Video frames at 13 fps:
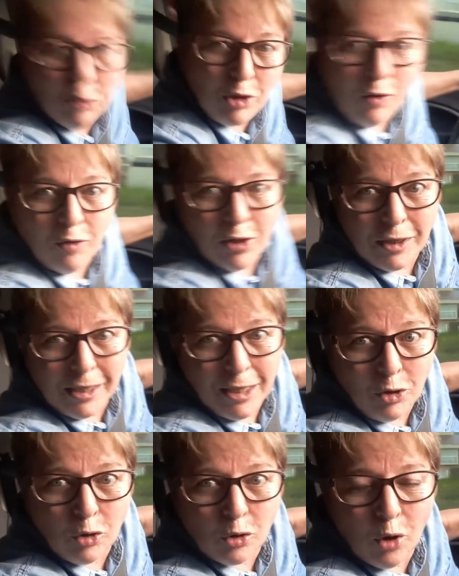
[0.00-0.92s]
se você
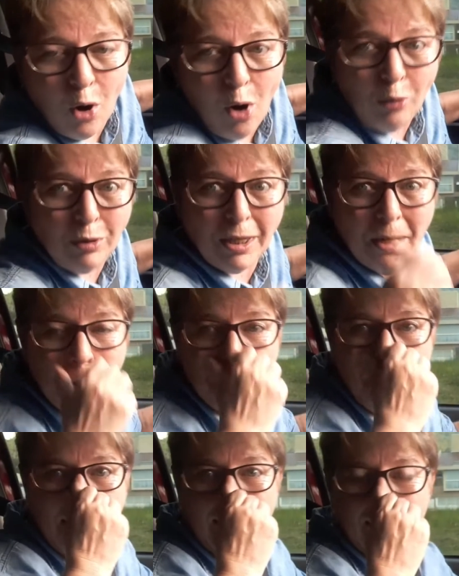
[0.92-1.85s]
solta a
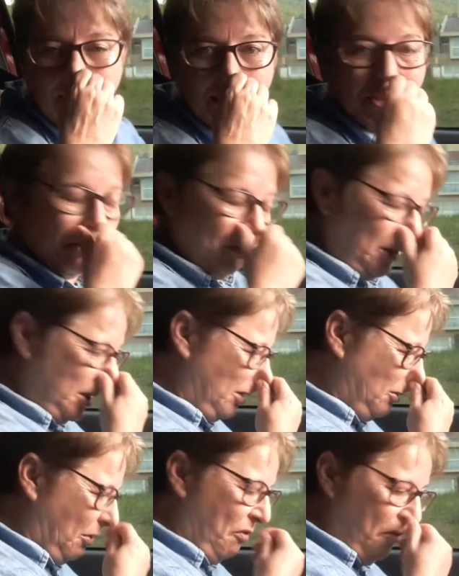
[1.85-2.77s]
embreagem,
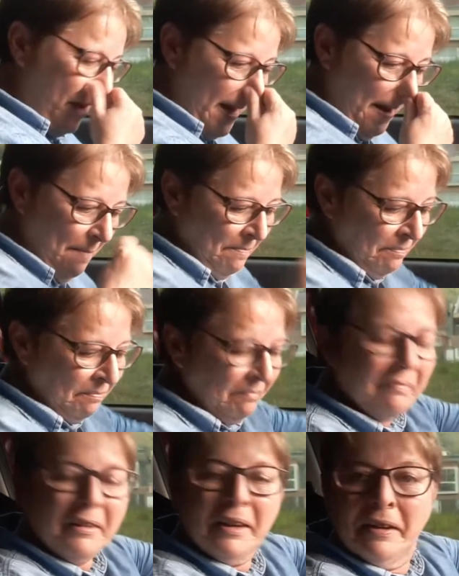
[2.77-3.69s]
vocês vão ver,
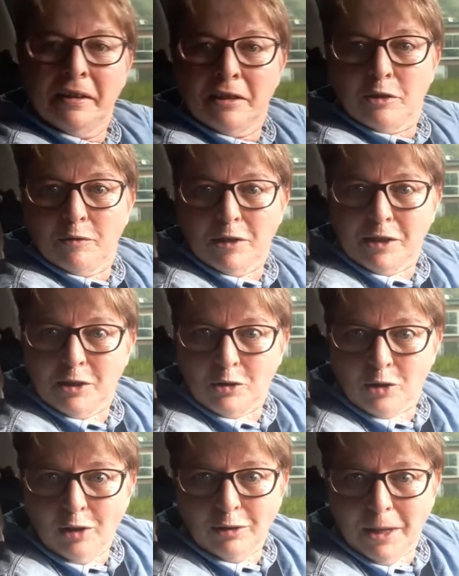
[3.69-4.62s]
se você
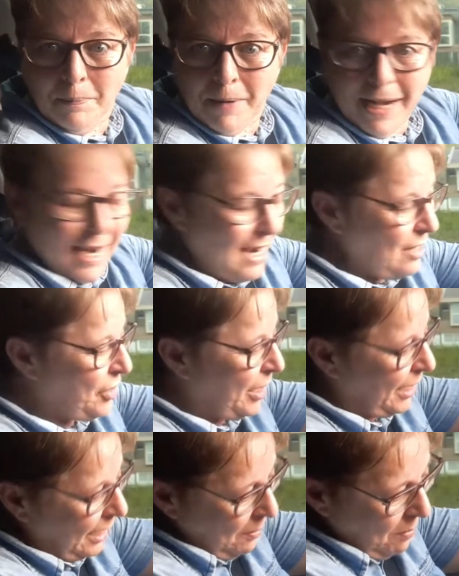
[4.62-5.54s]
solta a
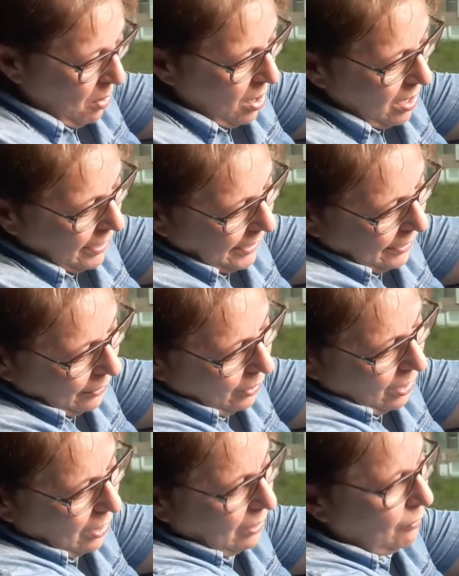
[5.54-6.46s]
embreagem, ele morre.
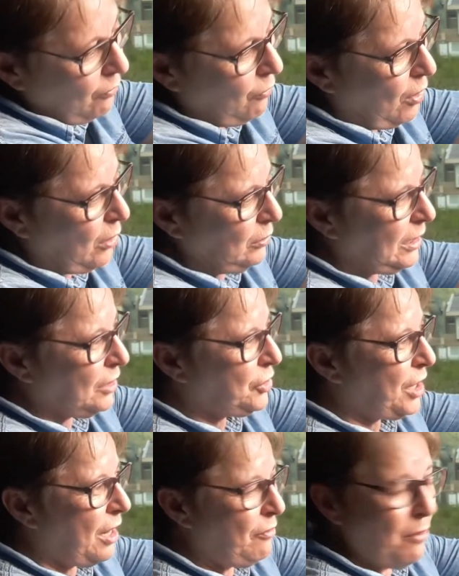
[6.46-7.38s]
Ó, volta a
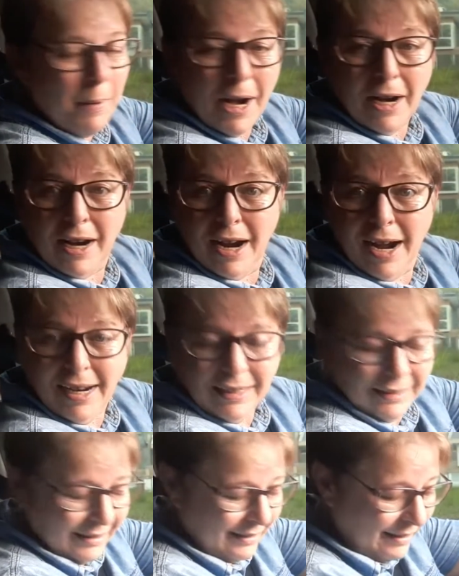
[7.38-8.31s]
chave para cá,
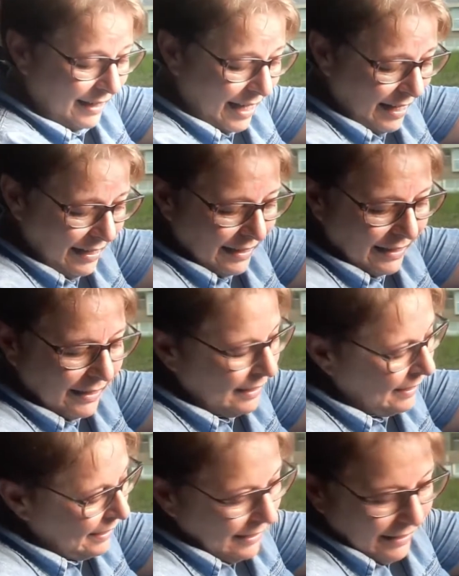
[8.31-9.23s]
tá?
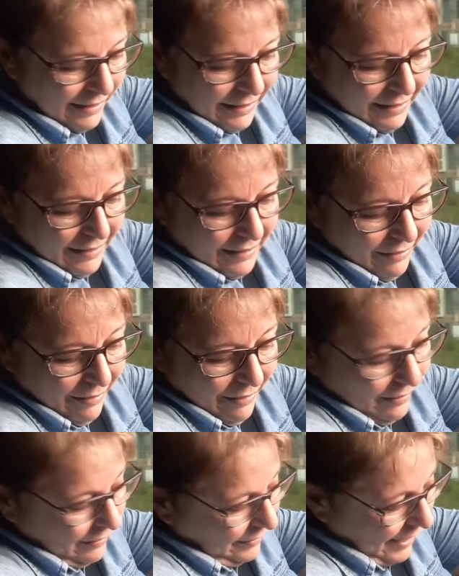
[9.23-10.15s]

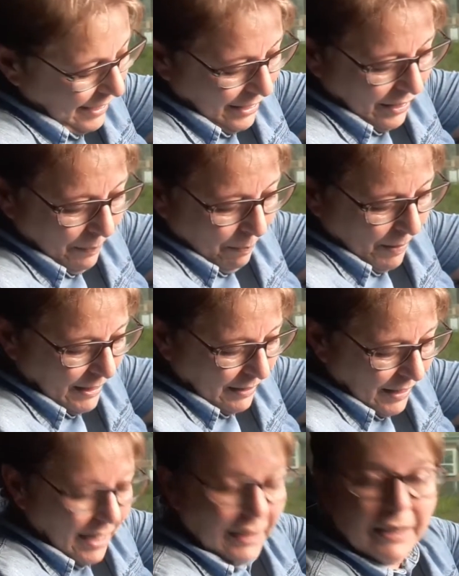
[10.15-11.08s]
Tem que
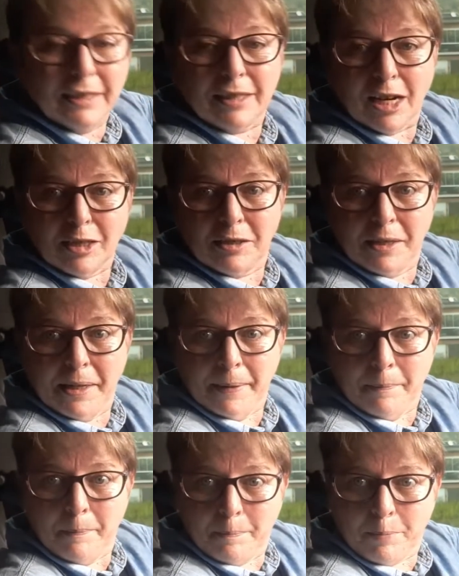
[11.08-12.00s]
pisar aqui,
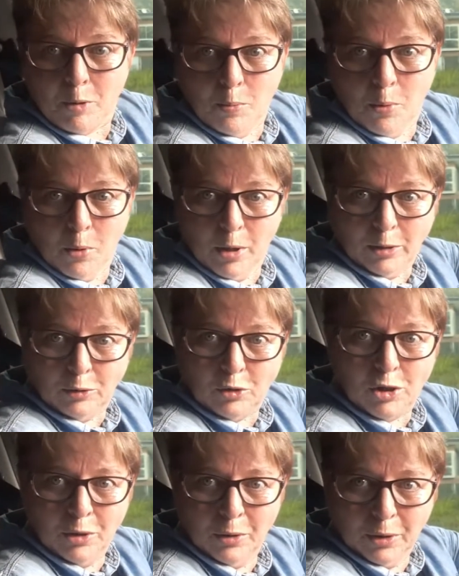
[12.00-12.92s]
trazer pro morto
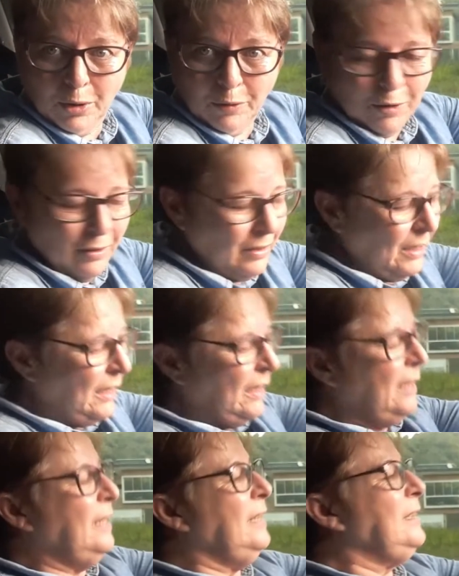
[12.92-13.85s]
de novo.
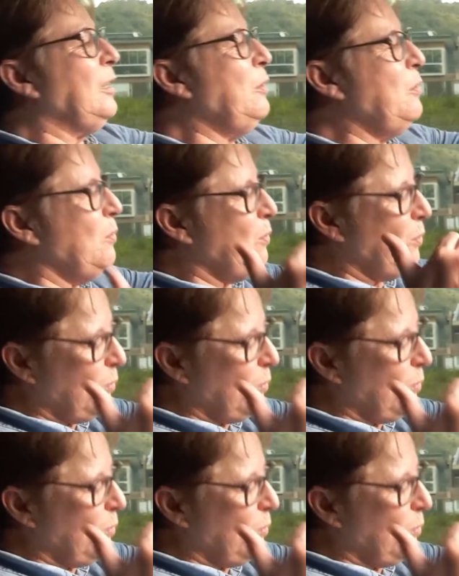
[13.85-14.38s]
Então,